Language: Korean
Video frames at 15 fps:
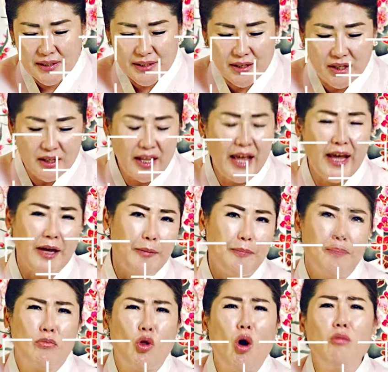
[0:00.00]
그런데
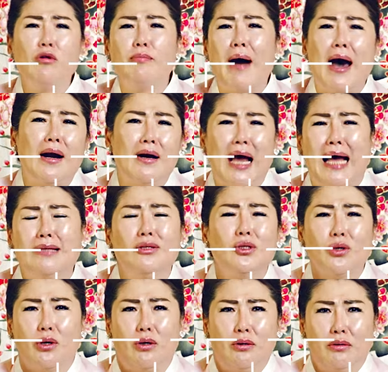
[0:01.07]
너무 말을 안
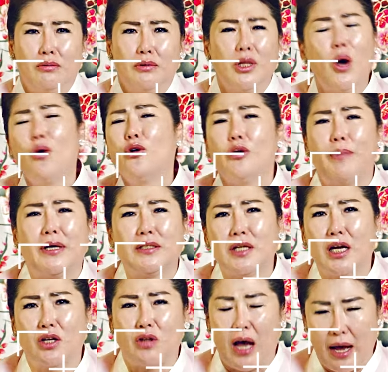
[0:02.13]
들어. 대원을
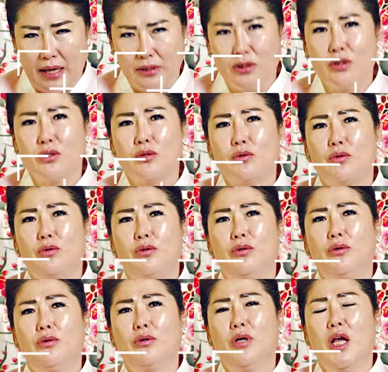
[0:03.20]
받으라게도 안
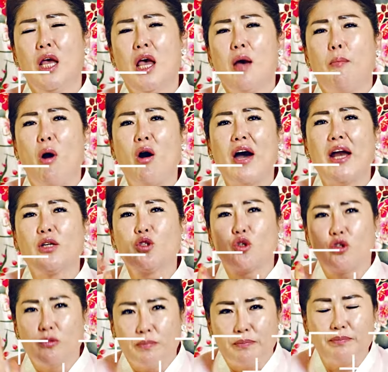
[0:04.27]
듣고 뭔가를
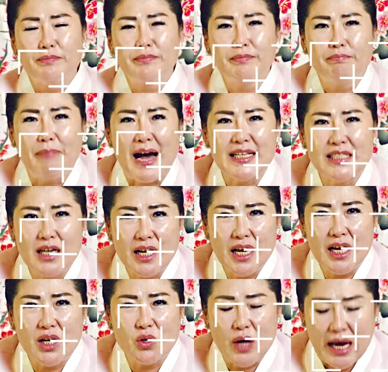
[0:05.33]
조금
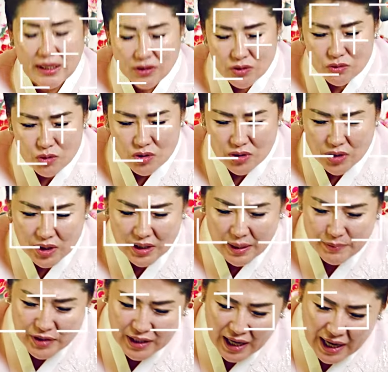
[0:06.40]
맞이하라게도 안 듣고
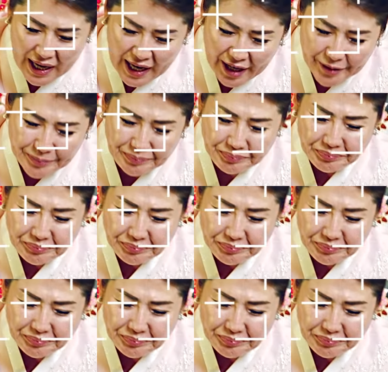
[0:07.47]
그렇답니다.